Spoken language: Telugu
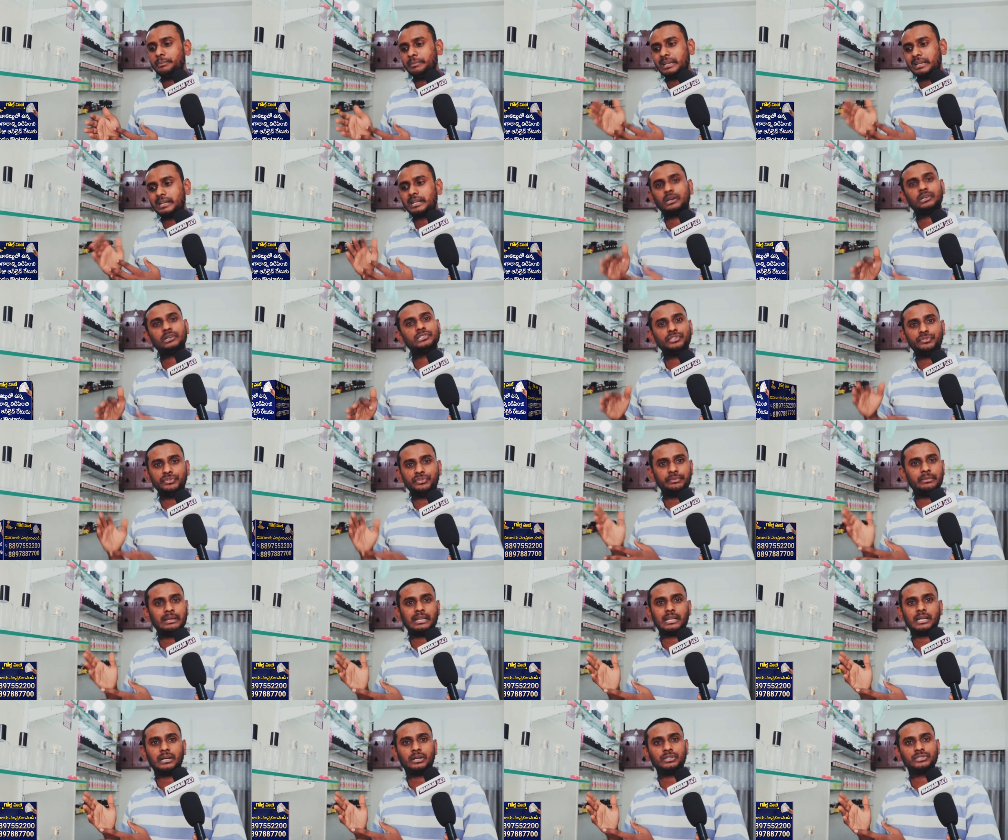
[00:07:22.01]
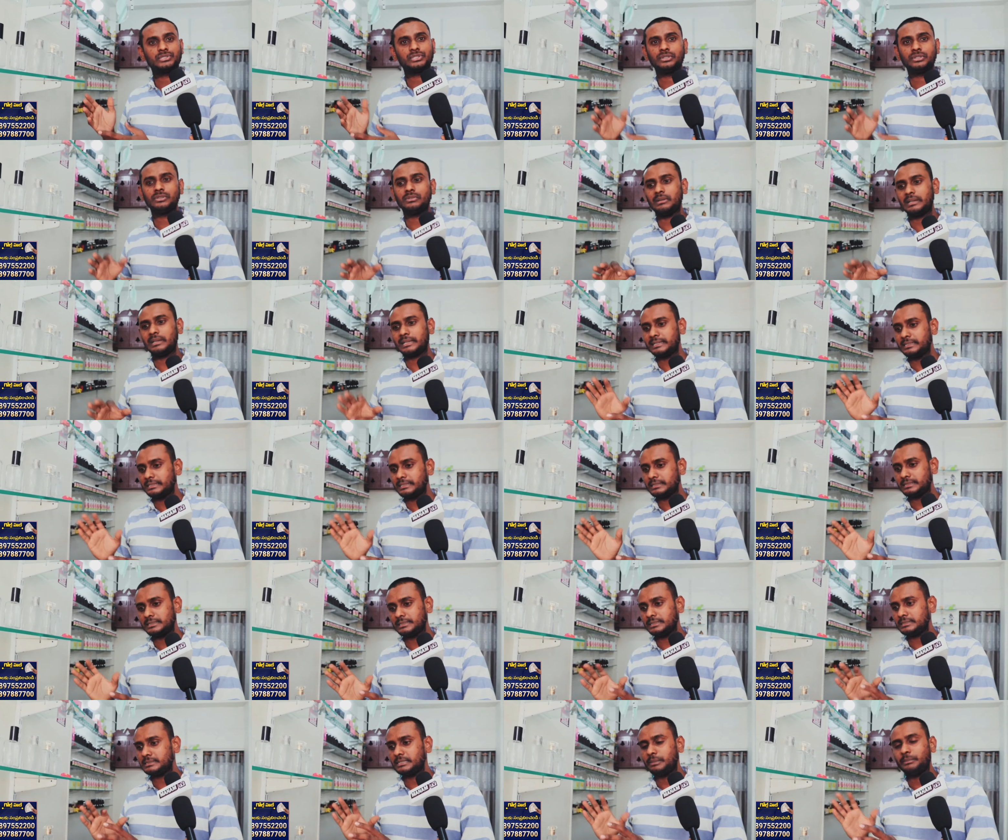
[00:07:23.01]
మేల్ కావచ్చు ఫిమేల్ కావచ్చు వాళ్ళకి
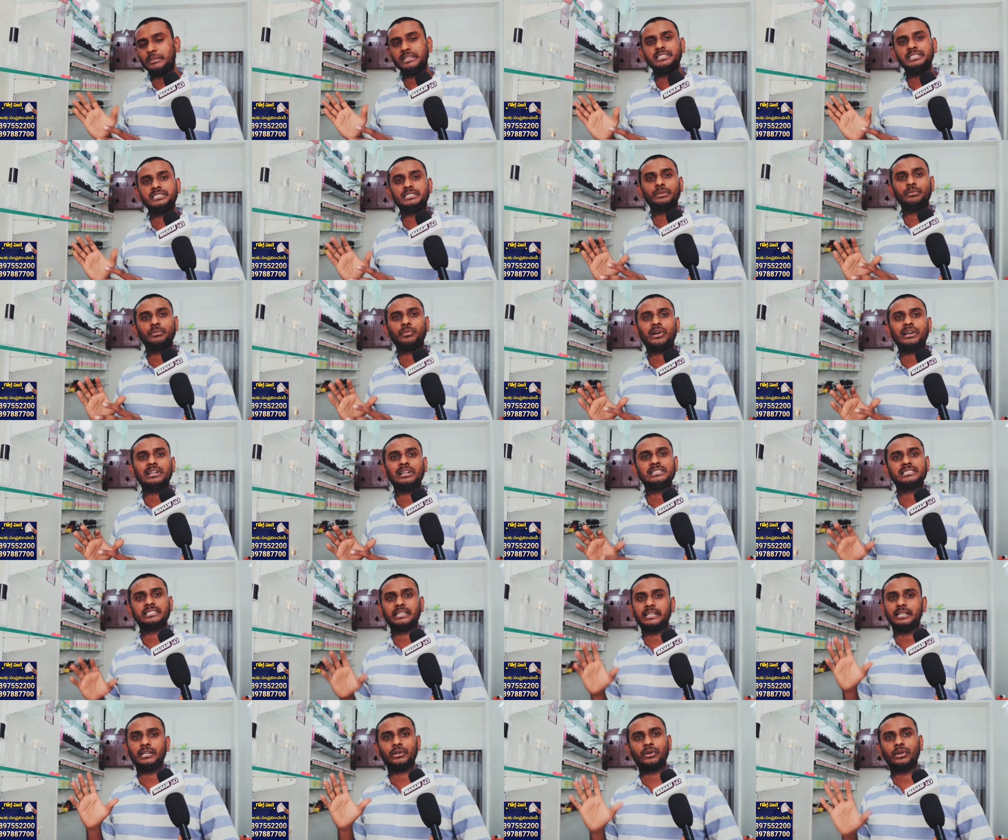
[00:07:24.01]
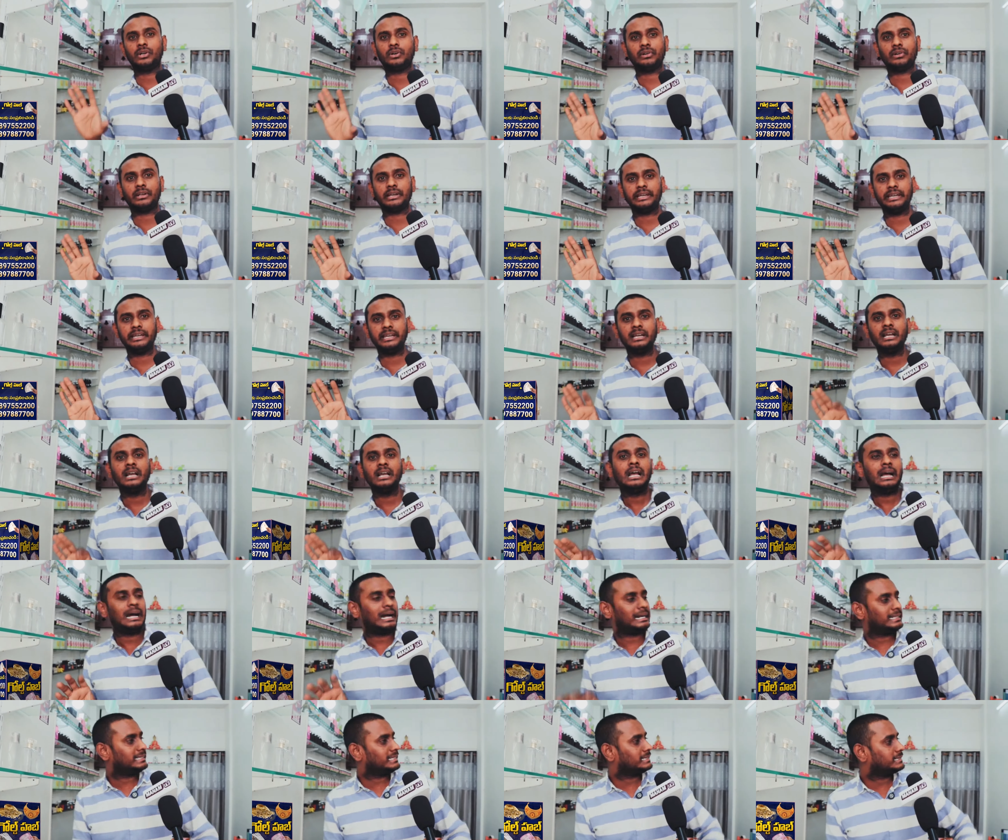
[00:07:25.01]
సంబంధించిన బాటిల్స్ అన్ని కూడా ఉన్నాయి
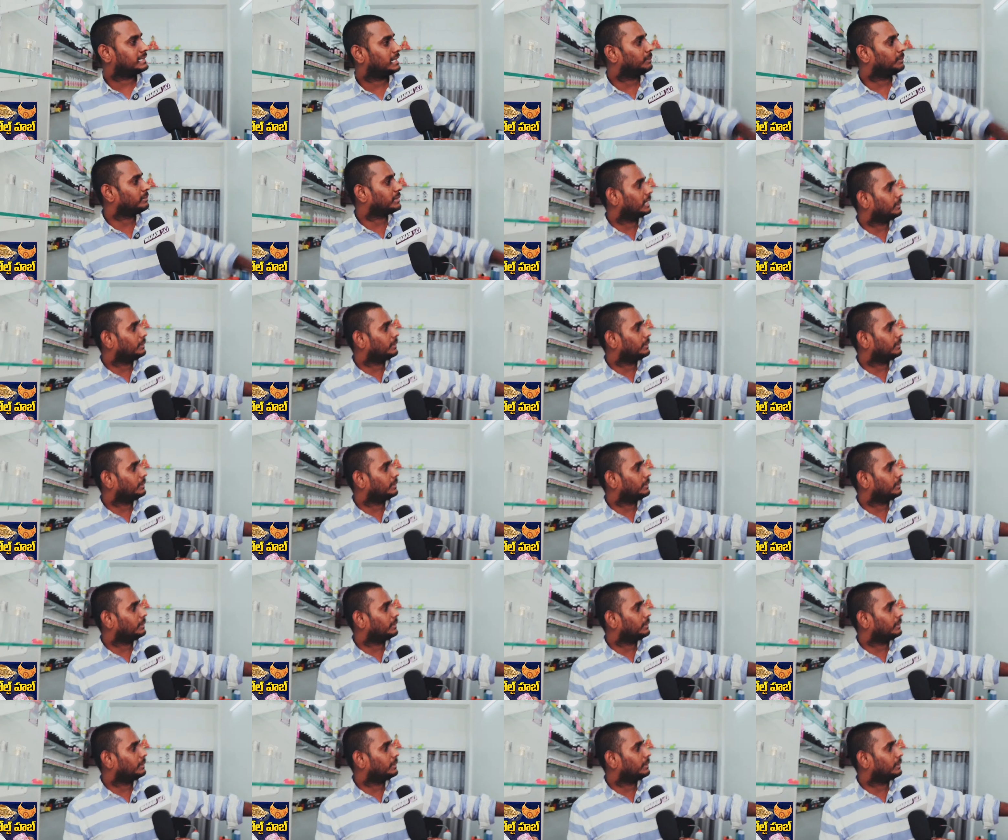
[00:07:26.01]
అట్ ది సేమ్